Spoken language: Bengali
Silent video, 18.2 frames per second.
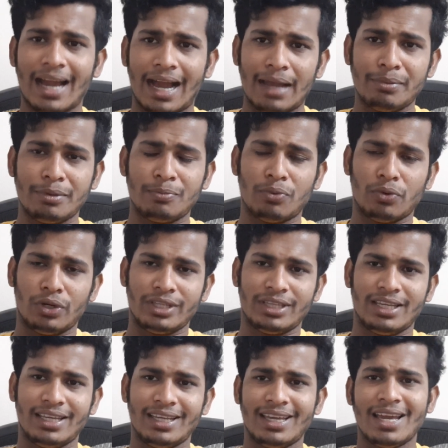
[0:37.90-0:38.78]
আমি বলে
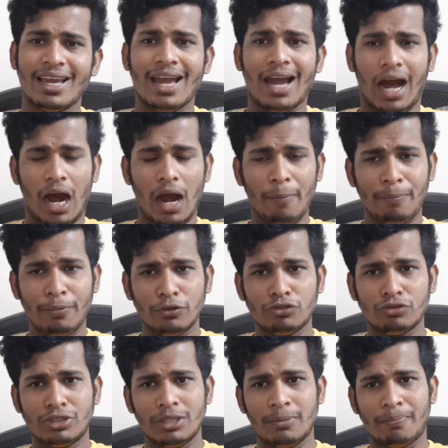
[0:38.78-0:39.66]
দিই আপনি
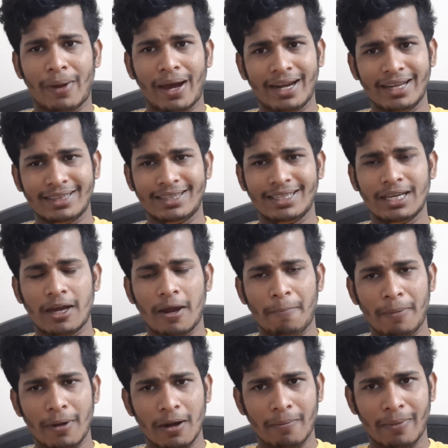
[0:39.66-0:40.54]
যদি বাড়িতে
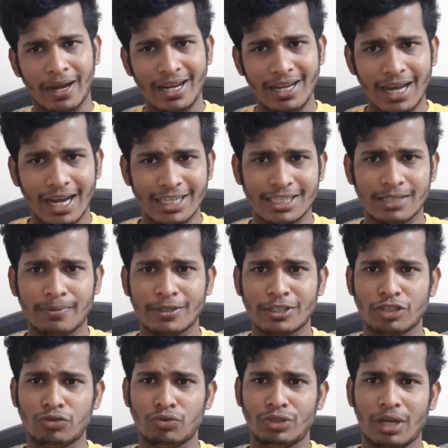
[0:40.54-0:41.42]
আপনার বাড়ির
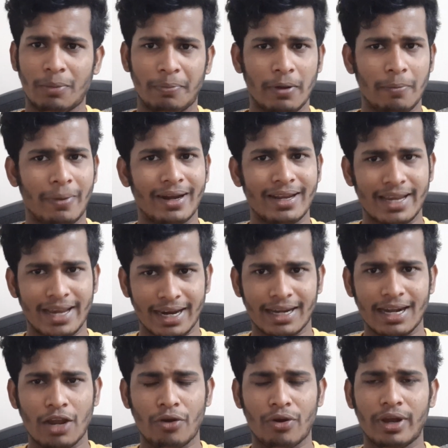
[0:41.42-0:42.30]
আশেপাশে যদি আপনার বাড়ি
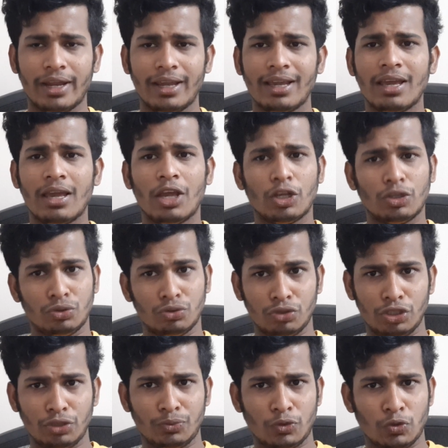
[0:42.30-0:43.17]
একলা হয়
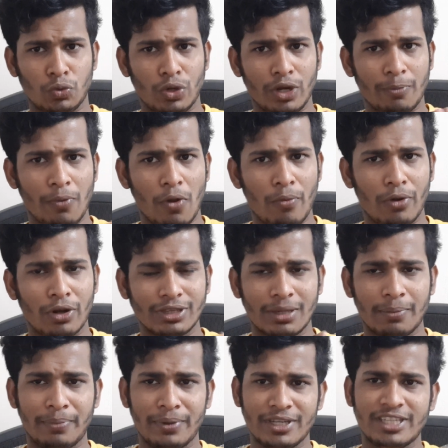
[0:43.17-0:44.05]
যদি চোরের
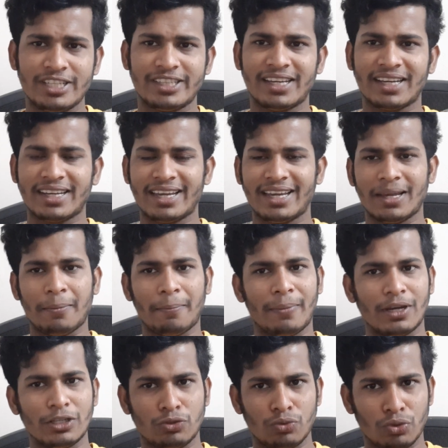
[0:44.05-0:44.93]
প্রবলতা বেশি থাকে
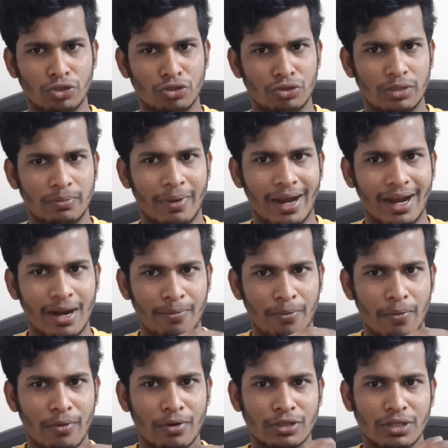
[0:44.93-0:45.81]
বা চোর যদি বাংলার
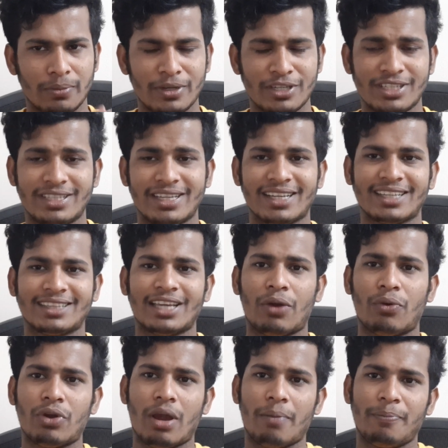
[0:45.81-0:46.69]
প্রবলতা বেশি থাকে
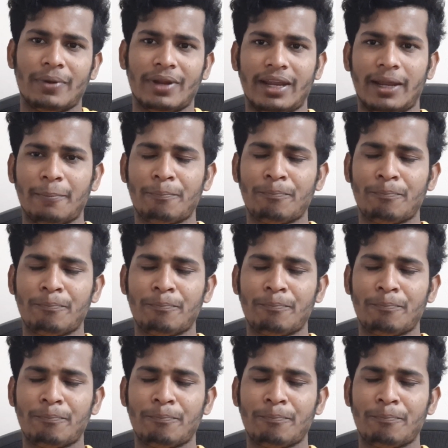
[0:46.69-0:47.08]
তাহলে আপনি